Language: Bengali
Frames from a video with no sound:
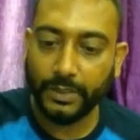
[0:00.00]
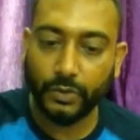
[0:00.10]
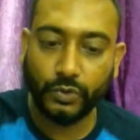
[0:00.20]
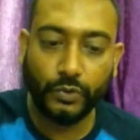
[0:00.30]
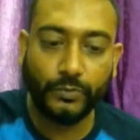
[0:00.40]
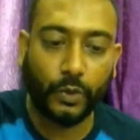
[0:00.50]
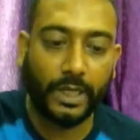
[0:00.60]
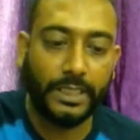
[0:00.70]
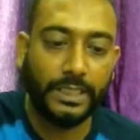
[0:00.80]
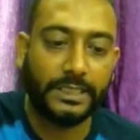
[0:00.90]
জুম করে
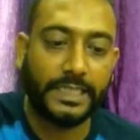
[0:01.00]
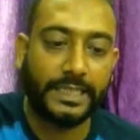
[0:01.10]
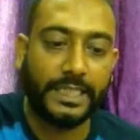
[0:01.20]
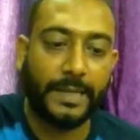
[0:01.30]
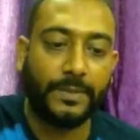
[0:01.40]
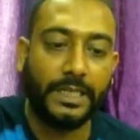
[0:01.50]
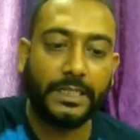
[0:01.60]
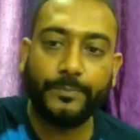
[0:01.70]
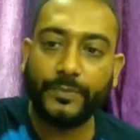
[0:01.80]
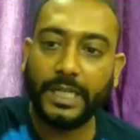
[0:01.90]
নিই যাতে আপনার
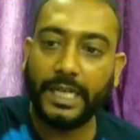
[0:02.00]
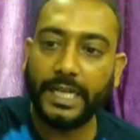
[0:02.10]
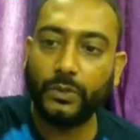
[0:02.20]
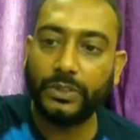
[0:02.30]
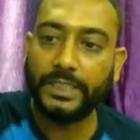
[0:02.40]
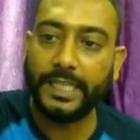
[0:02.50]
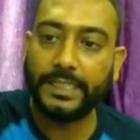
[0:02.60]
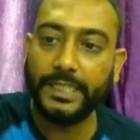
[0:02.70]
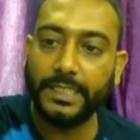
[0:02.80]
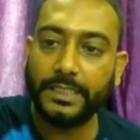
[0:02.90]
লেখাগুলো
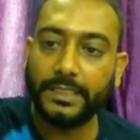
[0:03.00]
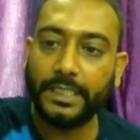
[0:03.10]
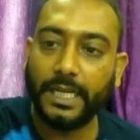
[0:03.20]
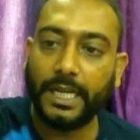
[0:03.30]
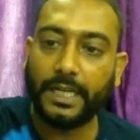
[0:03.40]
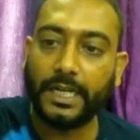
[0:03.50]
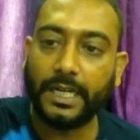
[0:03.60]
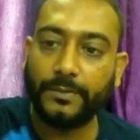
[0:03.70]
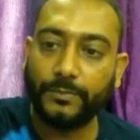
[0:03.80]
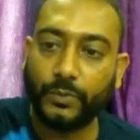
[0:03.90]
দেখতে আর
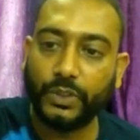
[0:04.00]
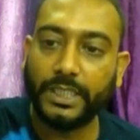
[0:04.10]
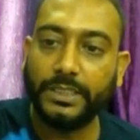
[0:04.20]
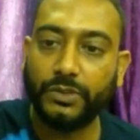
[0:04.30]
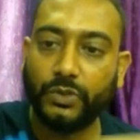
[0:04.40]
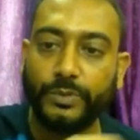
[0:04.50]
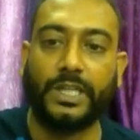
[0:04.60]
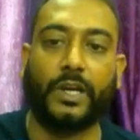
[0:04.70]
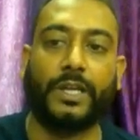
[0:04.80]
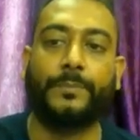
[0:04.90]
বোঝাতে সুবিধা
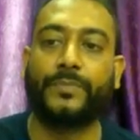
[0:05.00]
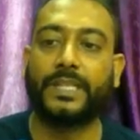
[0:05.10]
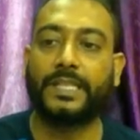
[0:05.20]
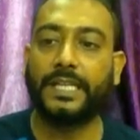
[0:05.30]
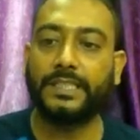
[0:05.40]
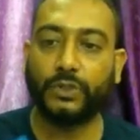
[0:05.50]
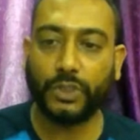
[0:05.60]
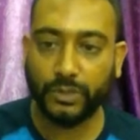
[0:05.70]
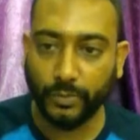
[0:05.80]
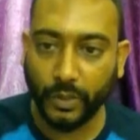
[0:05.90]
হয় ঠিক আছে
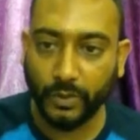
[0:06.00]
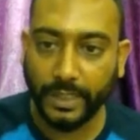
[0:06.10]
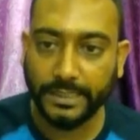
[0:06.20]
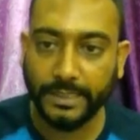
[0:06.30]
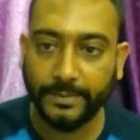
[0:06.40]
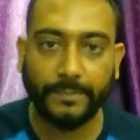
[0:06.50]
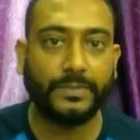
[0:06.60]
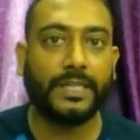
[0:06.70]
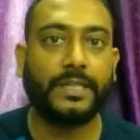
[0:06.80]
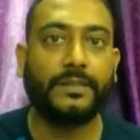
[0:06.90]
যথেষ্ট বড় হয়ে গেছে এবার
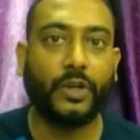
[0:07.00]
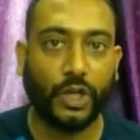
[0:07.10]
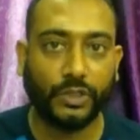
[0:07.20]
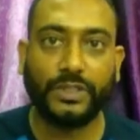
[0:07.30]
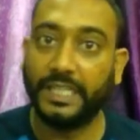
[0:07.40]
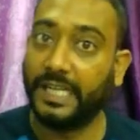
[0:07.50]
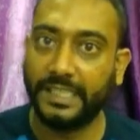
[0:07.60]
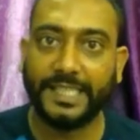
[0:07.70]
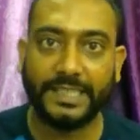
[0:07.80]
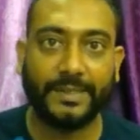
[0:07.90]
আপনারা হয়তো ক্লিয়ারলি
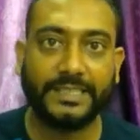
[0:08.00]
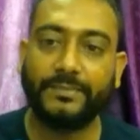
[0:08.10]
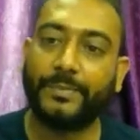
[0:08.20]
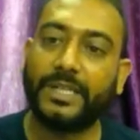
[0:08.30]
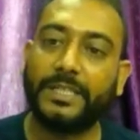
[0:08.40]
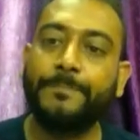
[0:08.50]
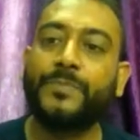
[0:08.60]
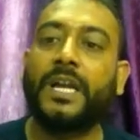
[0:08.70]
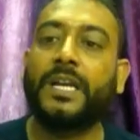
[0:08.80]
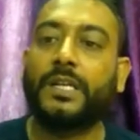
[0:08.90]
দেখতে পাচ্ছেন ব্যাপারটা
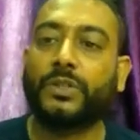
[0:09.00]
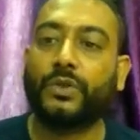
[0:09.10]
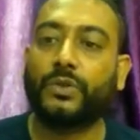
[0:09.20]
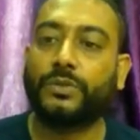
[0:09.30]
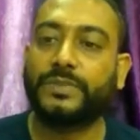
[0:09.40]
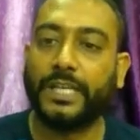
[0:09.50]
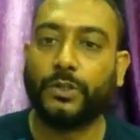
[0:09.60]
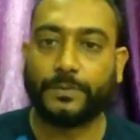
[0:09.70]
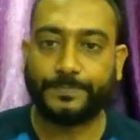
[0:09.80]
তো যাই হোক